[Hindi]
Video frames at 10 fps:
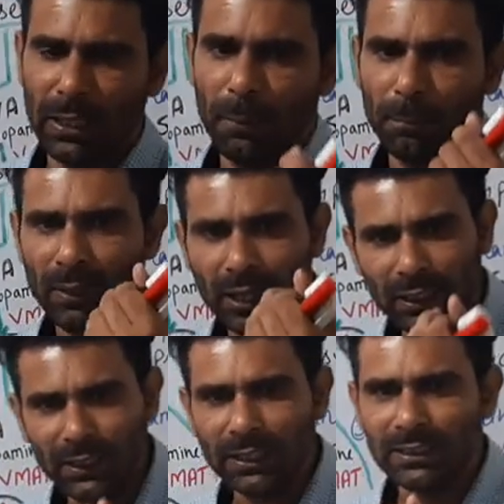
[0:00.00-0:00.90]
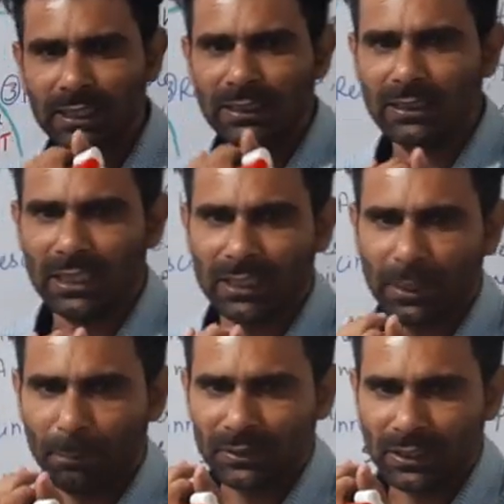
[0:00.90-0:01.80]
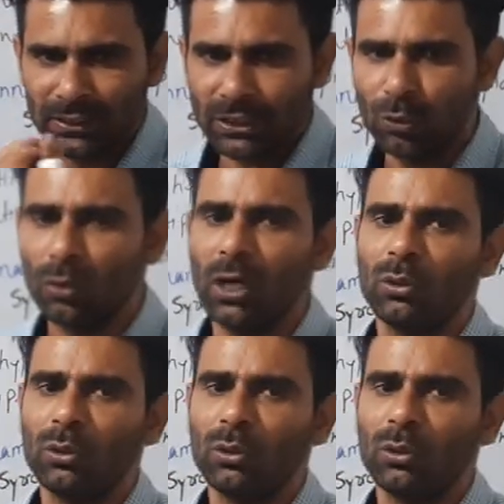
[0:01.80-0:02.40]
से पांच डिग्री सेल्सियस से अगर टेम्परेचर नीचे होगा